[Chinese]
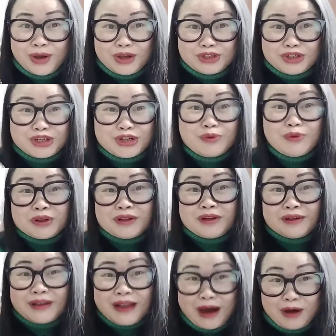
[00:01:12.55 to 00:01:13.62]
就是我的
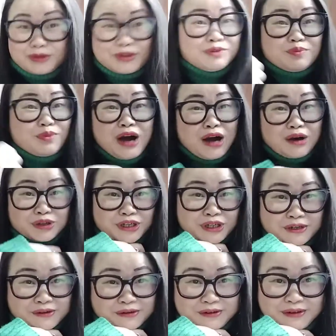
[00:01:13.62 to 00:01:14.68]
脑子不好
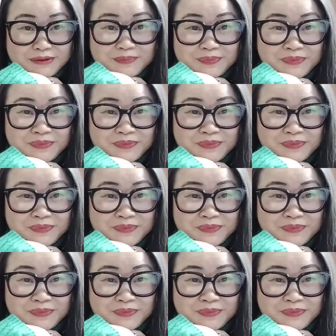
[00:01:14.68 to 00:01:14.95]
使了。